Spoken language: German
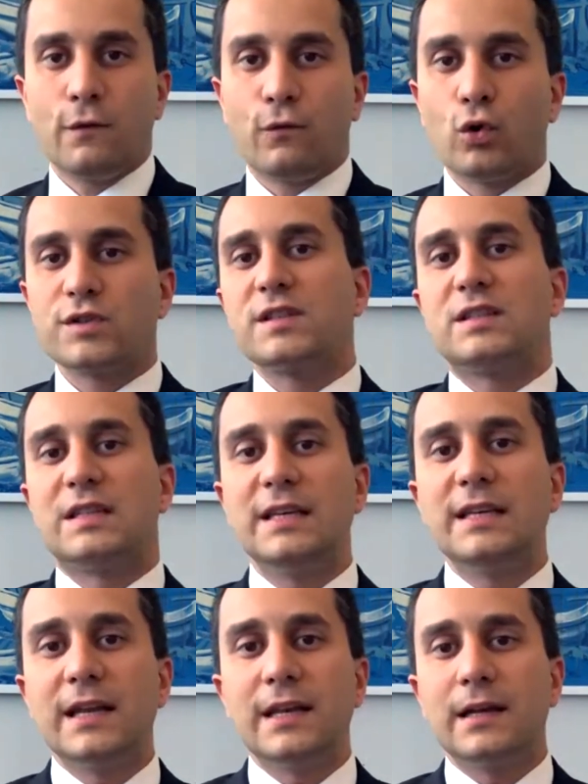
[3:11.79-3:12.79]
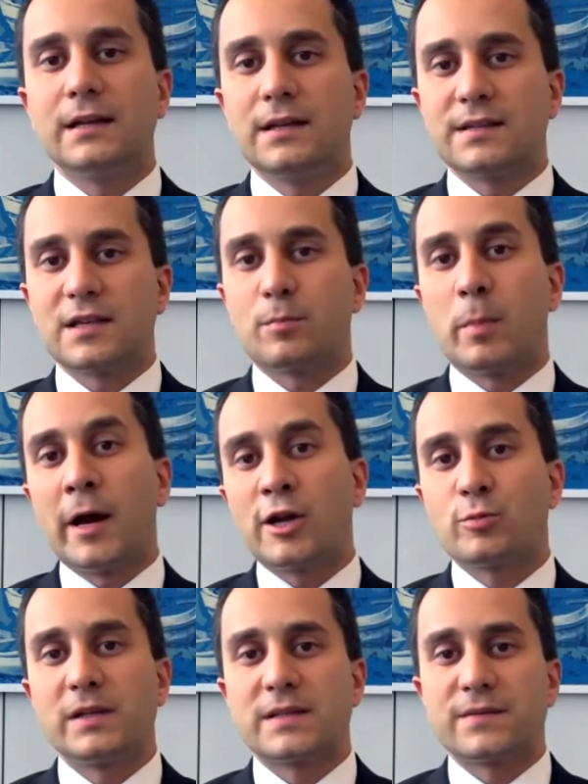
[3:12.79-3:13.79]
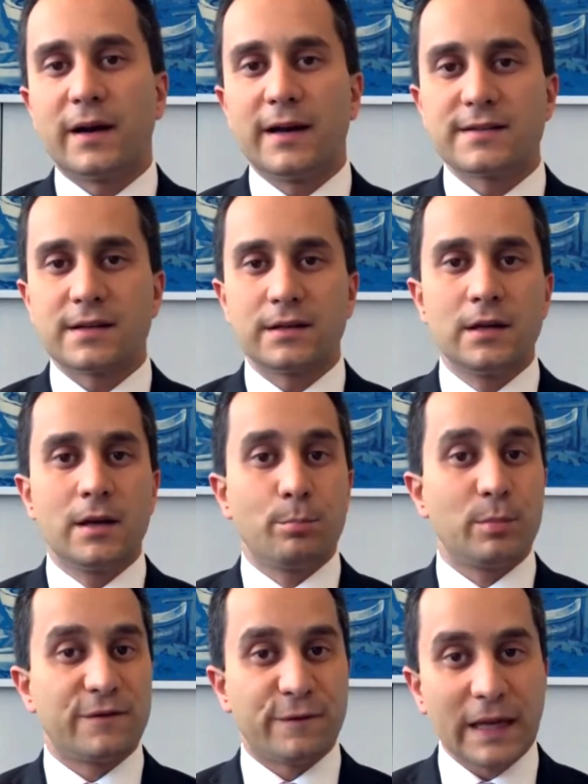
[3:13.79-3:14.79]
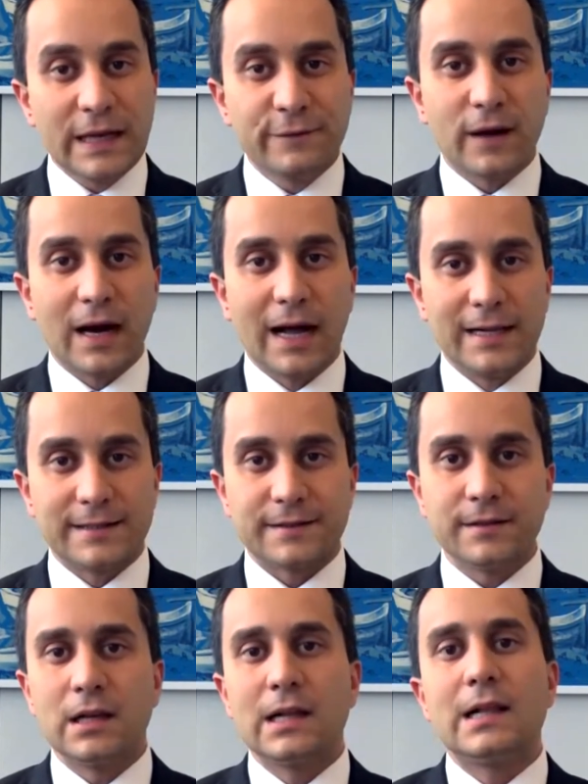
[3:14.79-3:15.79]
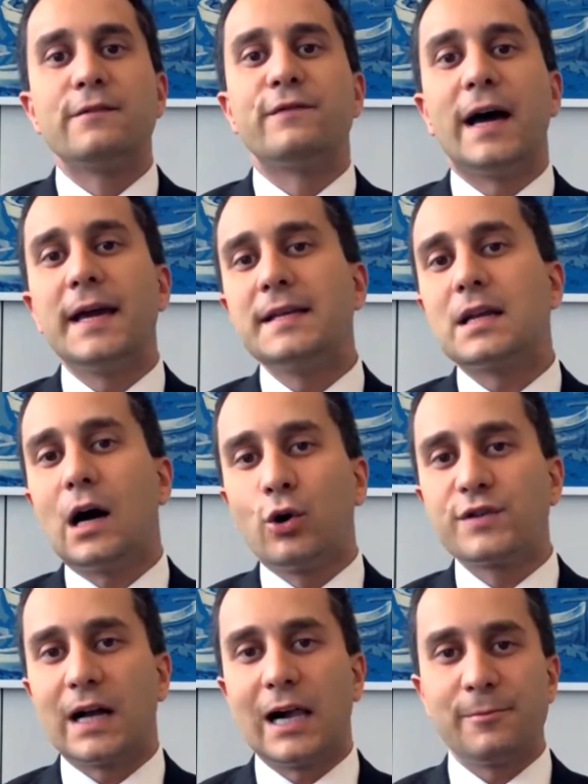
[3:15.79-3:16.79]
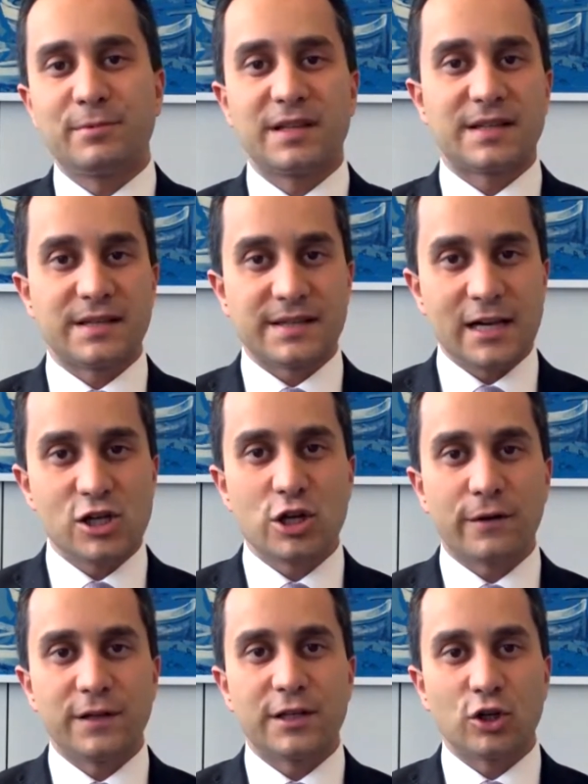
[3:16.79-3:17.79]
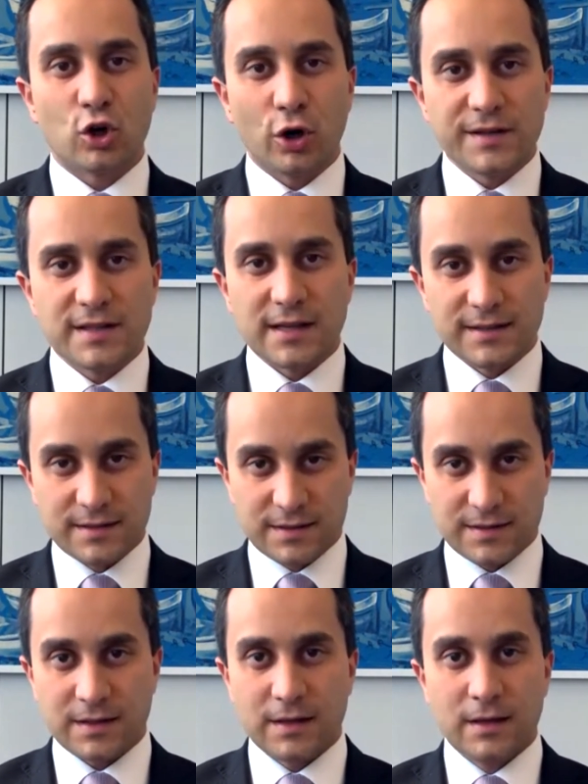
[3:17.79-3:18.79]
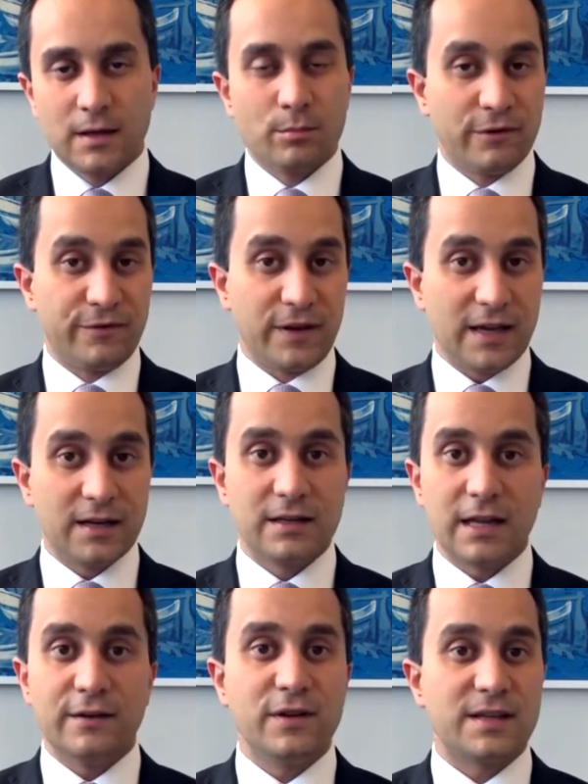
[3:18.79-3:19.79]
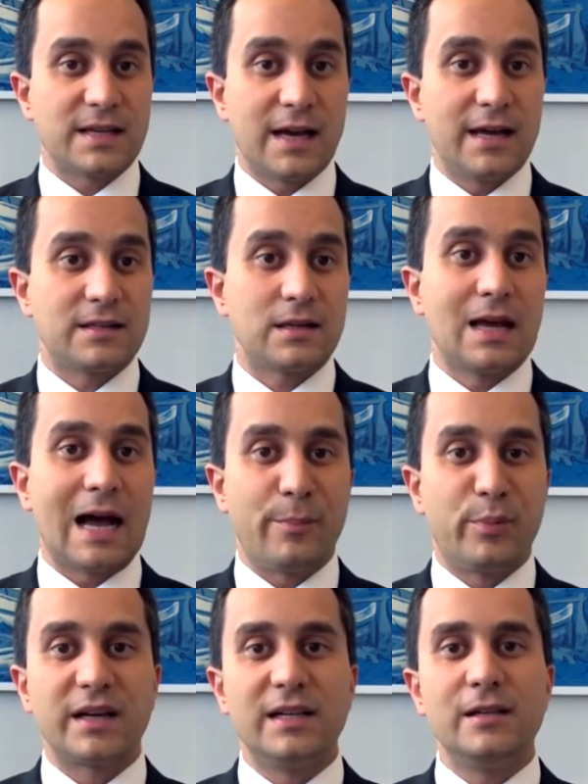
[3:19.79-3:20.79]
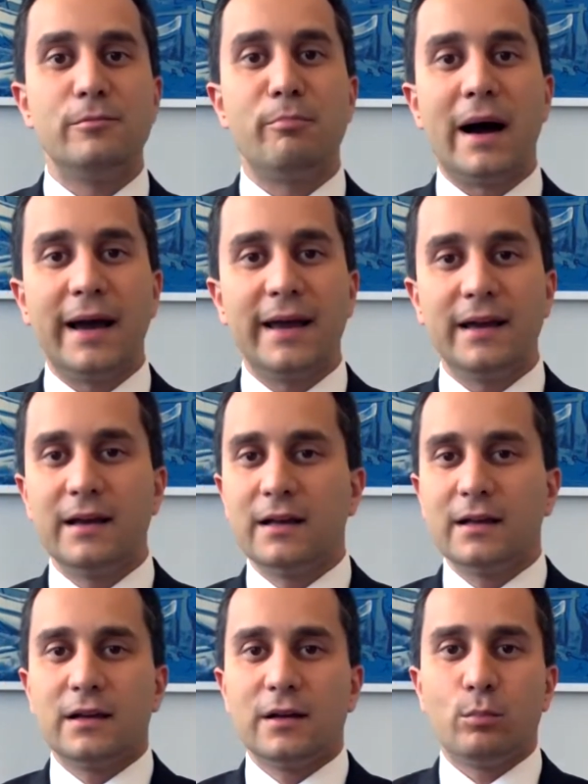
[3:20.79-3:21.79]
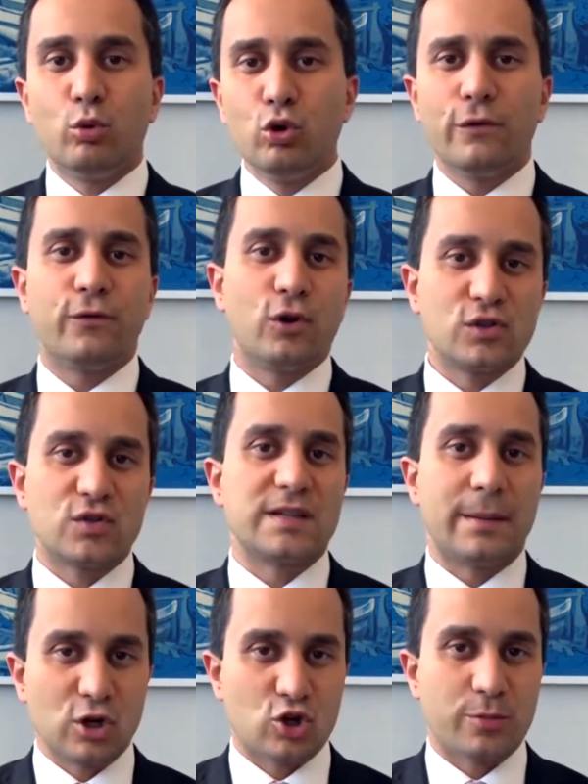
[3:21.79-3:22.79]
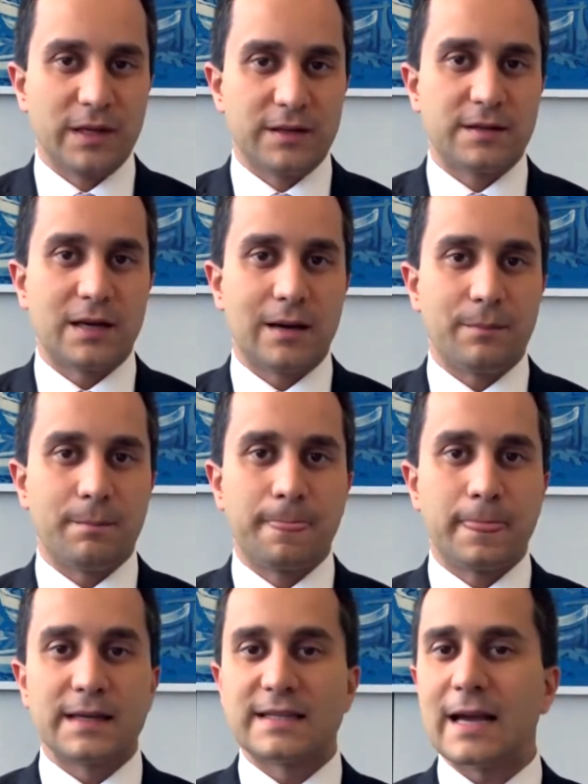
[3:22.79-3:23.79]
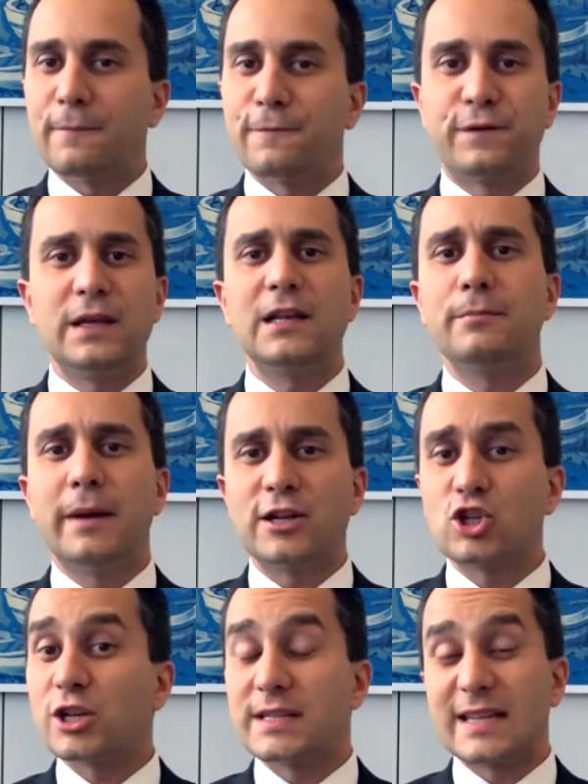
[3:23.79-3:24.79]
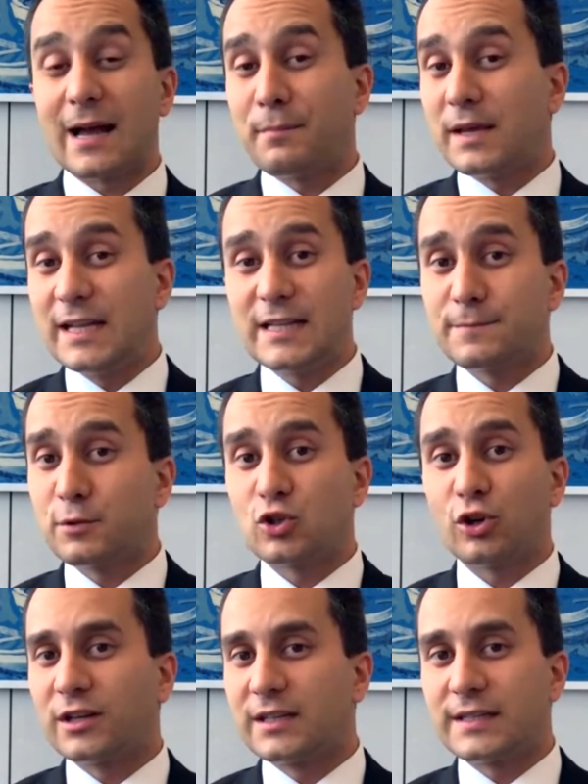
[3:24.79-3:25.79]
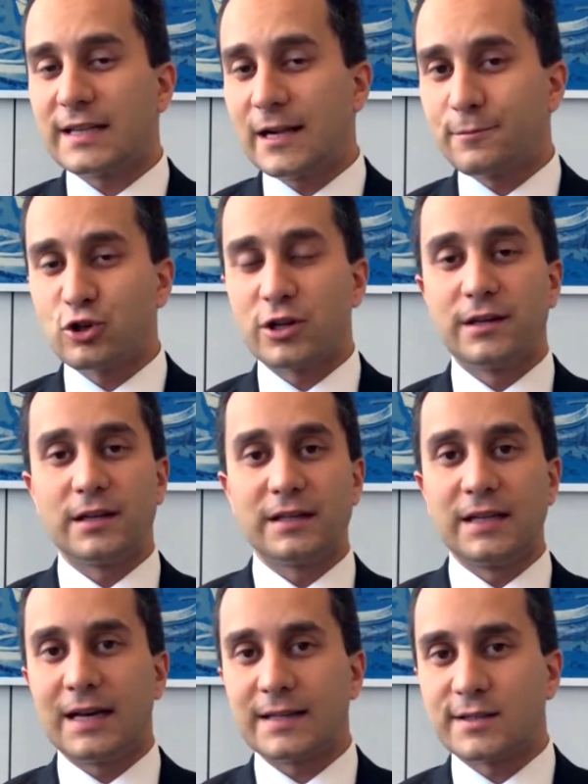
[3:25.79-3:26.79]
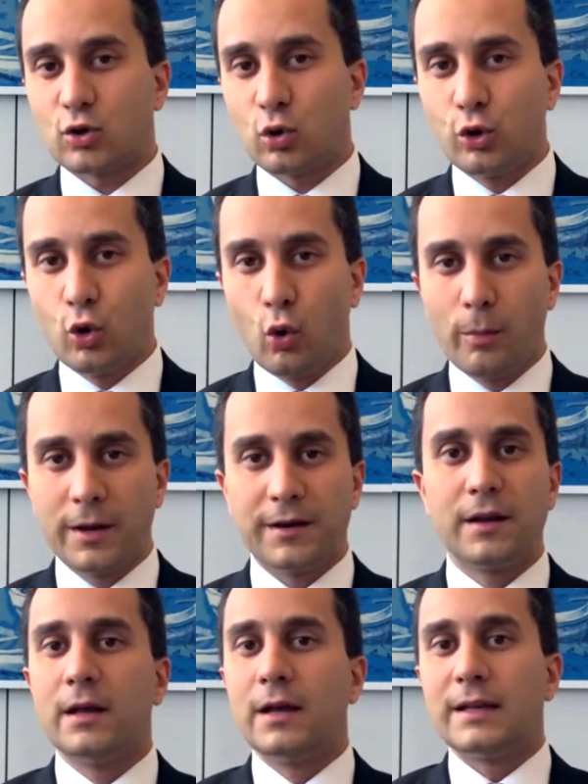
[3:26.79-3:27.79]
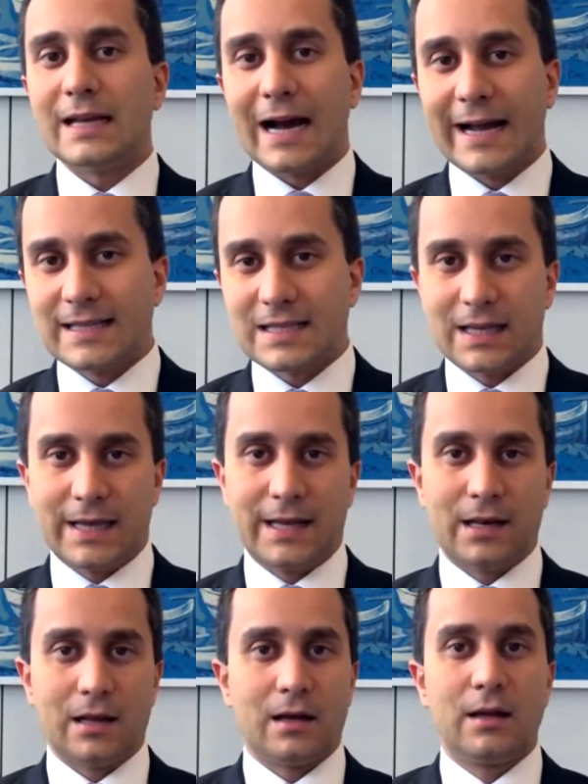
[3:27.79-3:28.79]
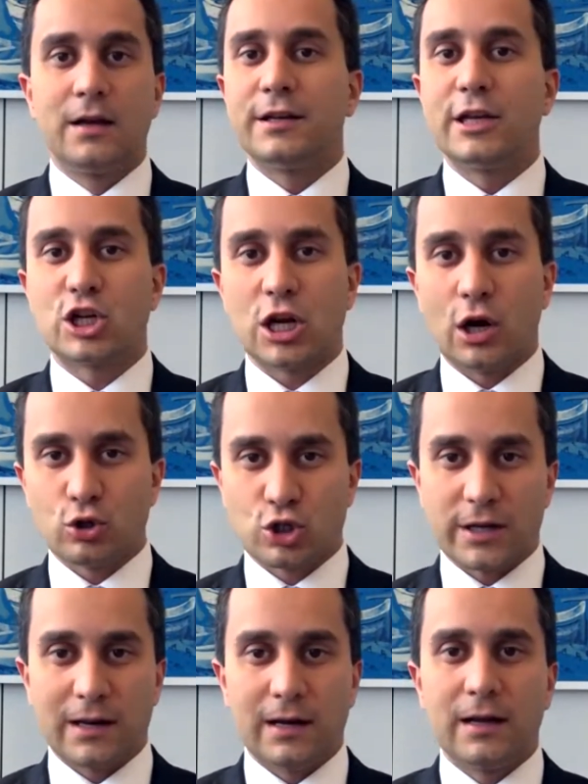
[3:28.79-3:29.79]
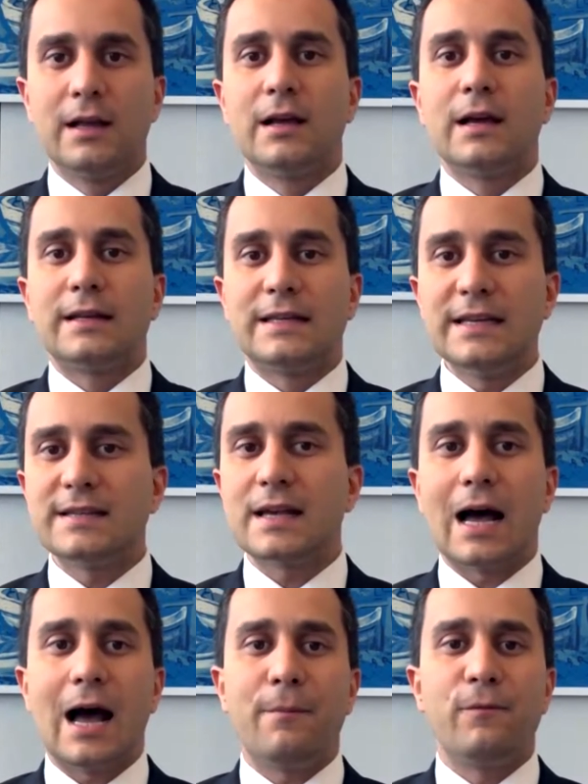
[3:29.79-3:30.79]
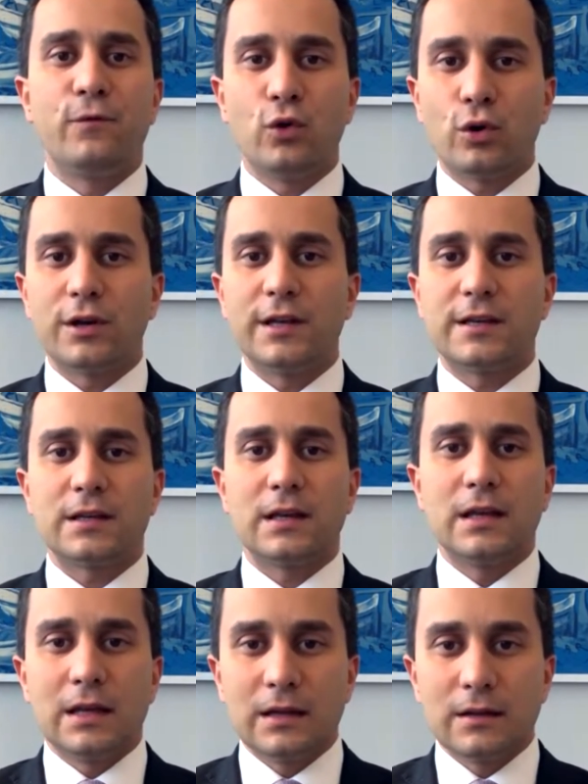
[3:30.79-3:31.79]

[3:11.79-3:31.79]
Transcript: Wo sind diejenigen, die sich beispielsweise mit Fehlverhalten weit außerhalb des gesellschaftlichen Konsenses bewegen, den wir seit April, Mai mühevoll zusammengeschmiedet haben. Es haben viele Menschen, es haben insbesondere die Selbstständigen, die Gastronomen, die Einzelhändler, die Schausteller, diese haben wirklich,